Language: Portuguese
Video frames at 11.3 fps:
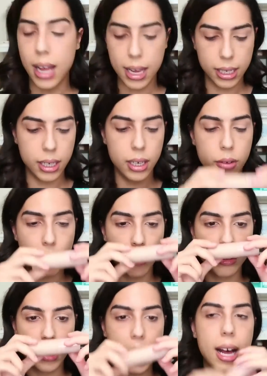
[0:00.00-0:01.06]
Daí eu
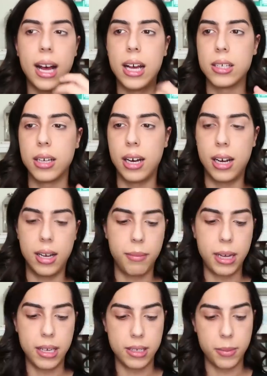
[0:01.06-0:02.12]
vou usar a, a,
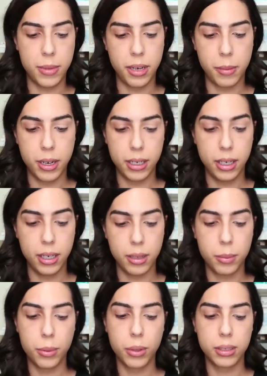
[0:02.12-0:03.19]
base da Mari
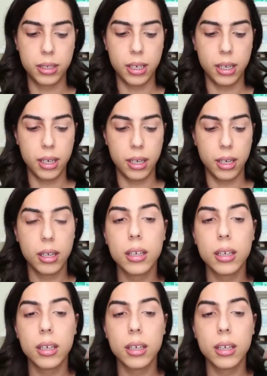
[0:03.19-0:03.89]
Maria porque